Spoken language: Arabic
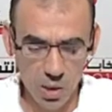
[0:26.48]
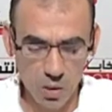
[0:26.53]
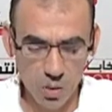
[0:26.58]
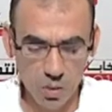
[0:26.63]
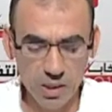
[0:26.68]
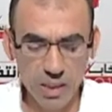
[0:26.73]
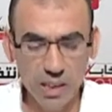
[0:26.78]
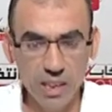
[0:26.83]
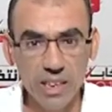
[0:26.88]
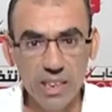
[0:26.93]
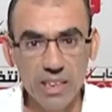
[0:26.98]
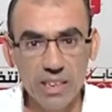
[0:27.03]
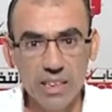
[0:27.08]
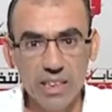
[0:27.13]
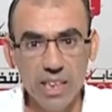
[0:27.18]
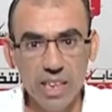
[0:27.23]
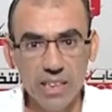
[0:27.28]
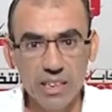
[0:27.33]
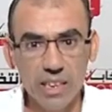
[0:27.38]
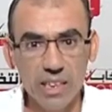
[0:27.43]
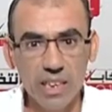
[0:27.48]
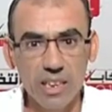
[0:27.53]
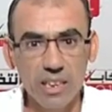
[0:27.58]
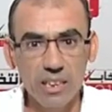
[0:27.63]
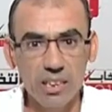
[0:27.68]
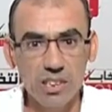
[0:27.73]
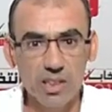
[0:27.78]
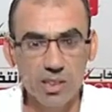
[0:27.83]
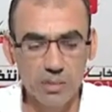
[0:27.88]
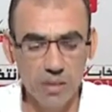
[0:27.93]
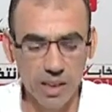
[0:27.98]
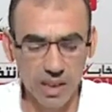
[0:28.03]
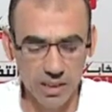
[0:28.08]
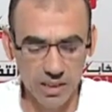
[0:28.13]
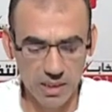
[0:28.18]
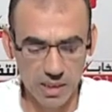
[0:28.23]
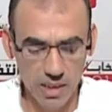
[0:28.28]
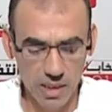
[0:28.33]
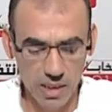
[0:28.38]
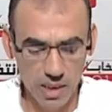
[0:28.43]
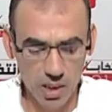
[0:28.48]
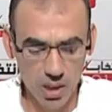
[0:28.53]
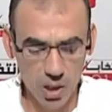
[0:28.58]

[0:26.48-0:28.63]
وتكريس العدالة الاجتماعية